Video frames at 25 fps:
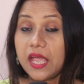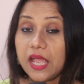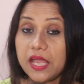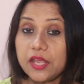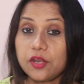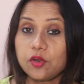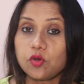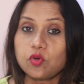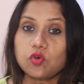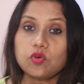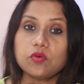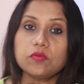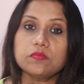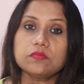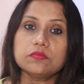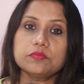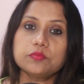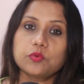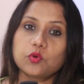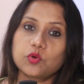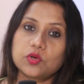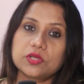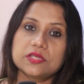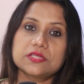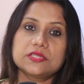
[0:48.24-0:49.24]
এই রকম
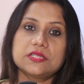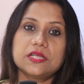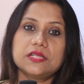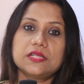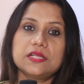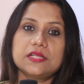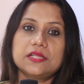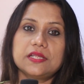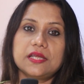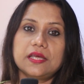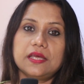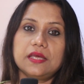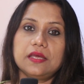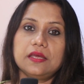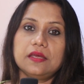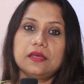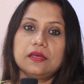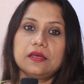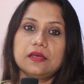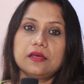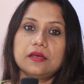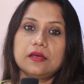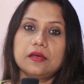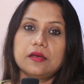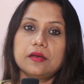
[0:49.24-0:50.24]
পরিস্থিতিতে
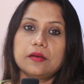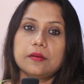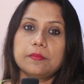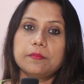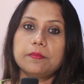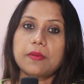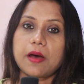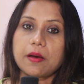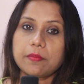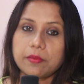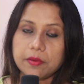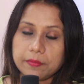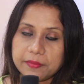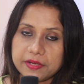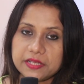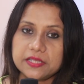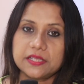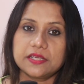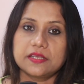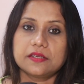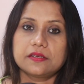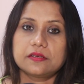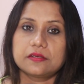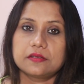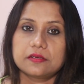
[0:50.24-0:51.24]
বাবা
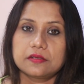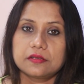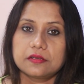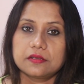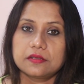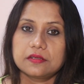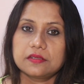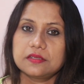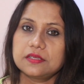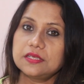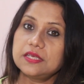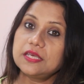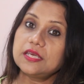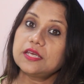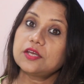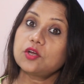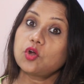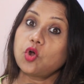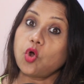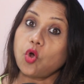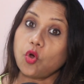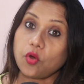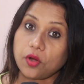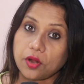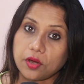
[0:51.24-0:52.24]
মাদের কি
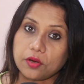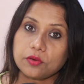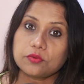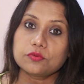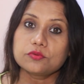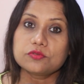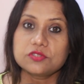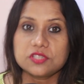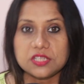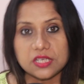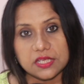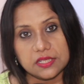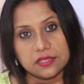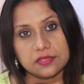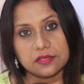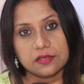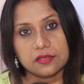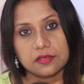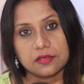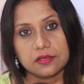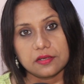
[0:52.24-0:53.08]
করা উচিত